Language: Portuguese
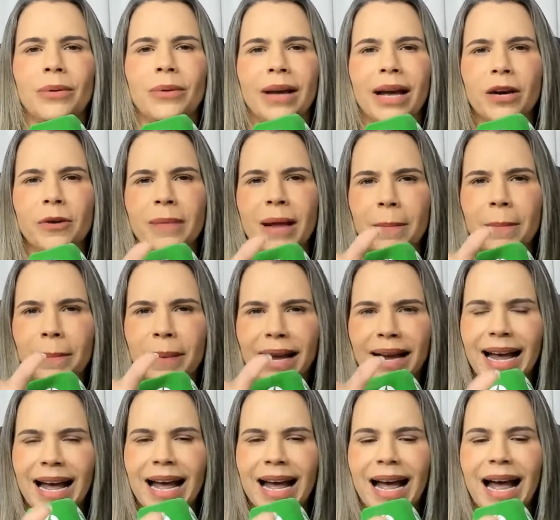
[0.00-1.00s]
Eu quero me
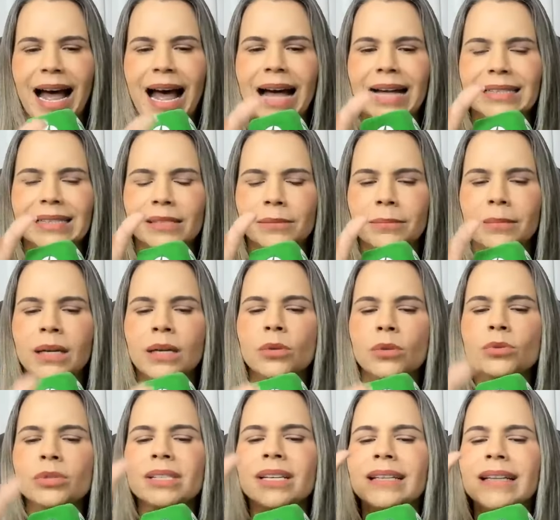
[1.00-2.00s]
apegar às
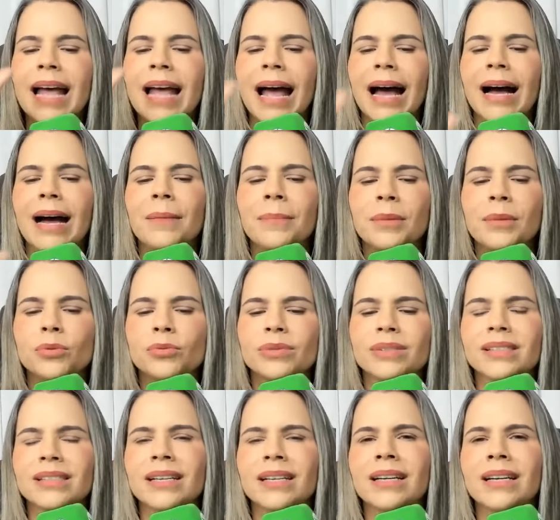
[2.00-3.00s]
mãos que derramam
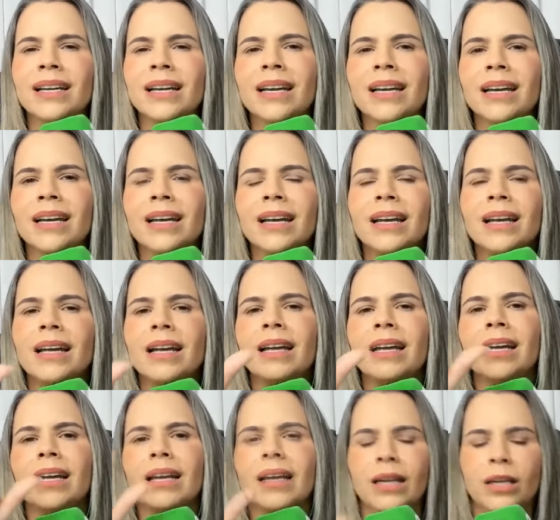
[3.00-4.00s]
sangue
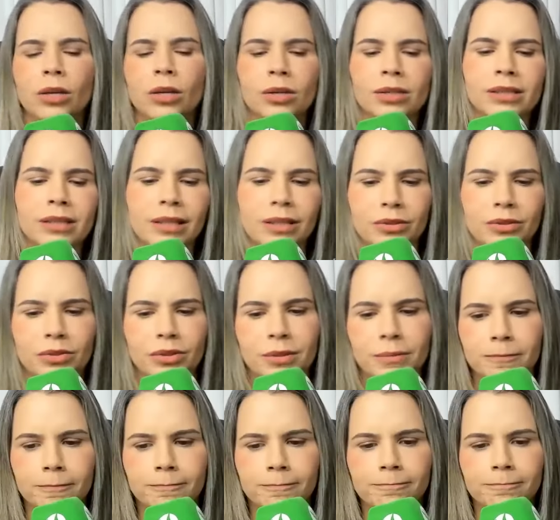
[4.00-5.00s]

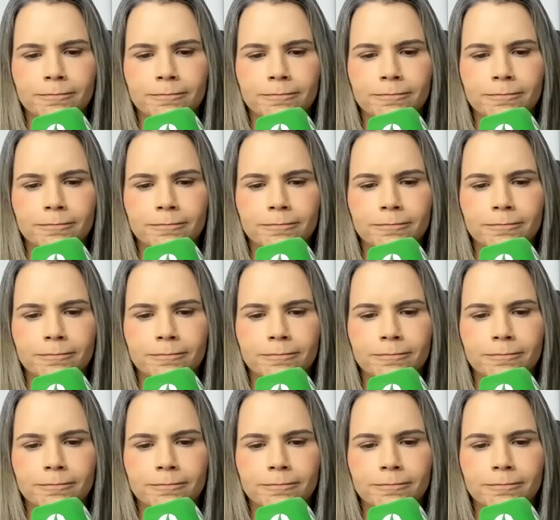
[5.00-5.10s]
inocente.